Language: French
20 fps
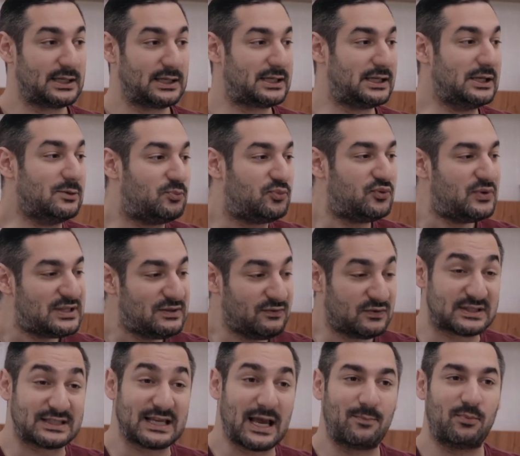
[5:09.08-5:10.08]
Qu'il puisse
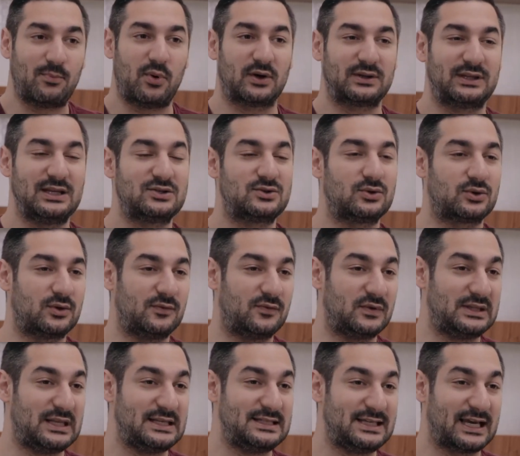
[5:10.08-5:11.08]
vous apporter ce que vous
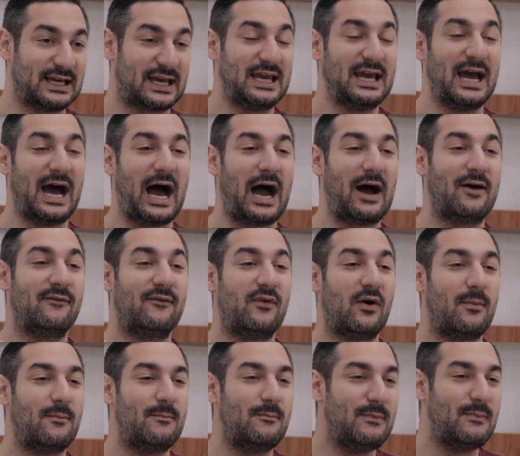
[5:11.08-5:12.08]
désirez
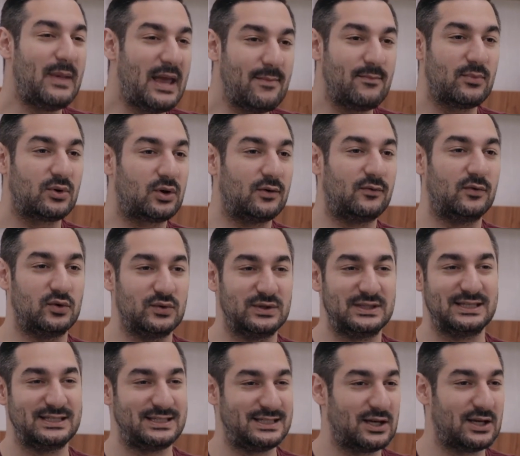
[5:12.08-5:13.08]
avant même que vous lui
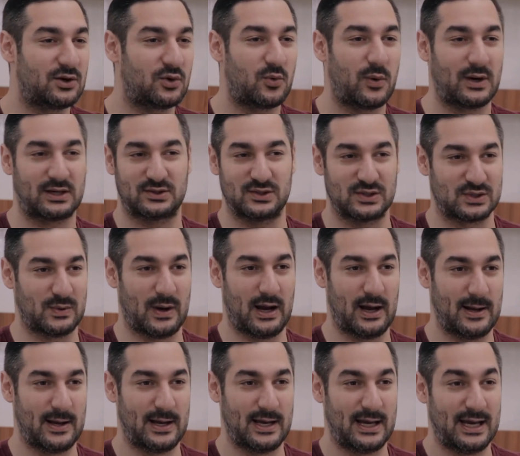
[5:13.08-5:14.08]
disiez quoi que ce
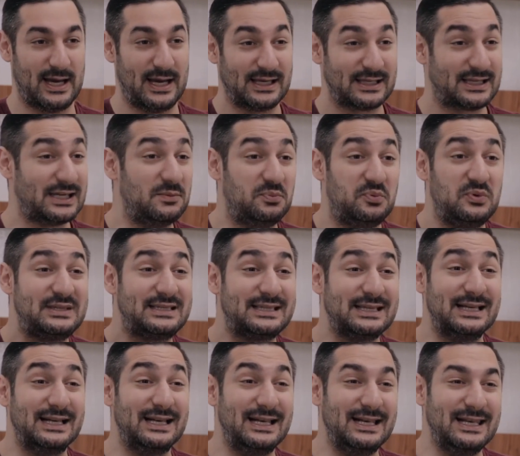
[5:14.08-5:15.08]
soit. Qu'il
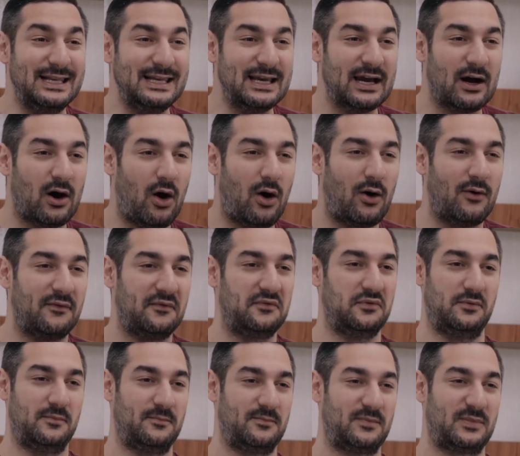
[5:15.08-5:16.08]
puisse lire en
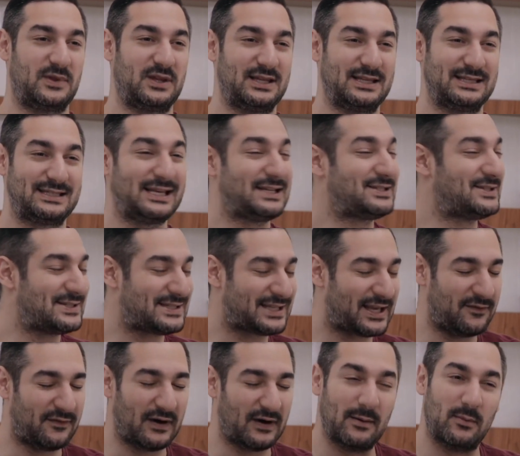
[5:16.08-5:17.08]
vous. Ça, ce
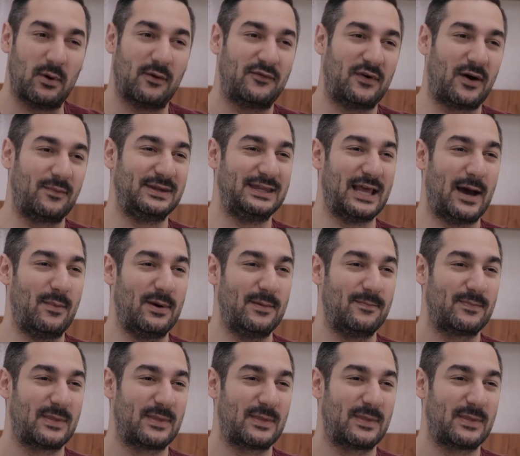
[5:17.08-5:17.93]
serait vraiment formidable.